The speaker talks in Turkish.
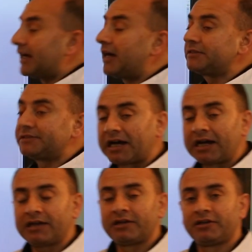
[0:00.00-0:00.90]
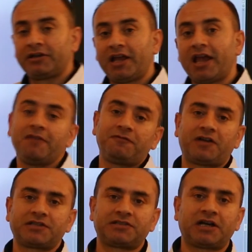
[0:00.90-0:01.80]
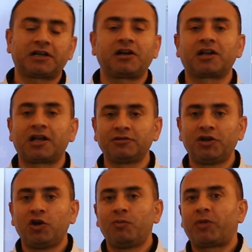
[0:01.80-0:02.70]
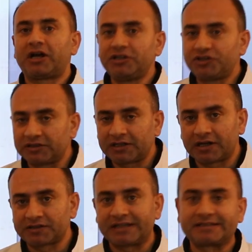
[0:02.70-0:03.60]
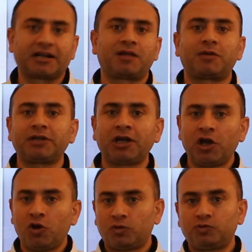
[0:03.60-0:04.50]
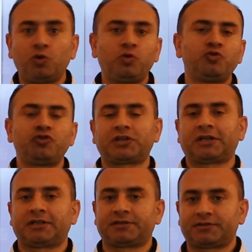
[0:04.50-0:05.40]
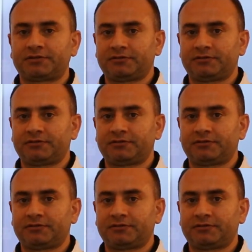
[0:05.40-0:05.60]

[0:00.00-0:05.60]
tahta en fazla kalan padişahlar arasında sıralamada 4. sıradadır.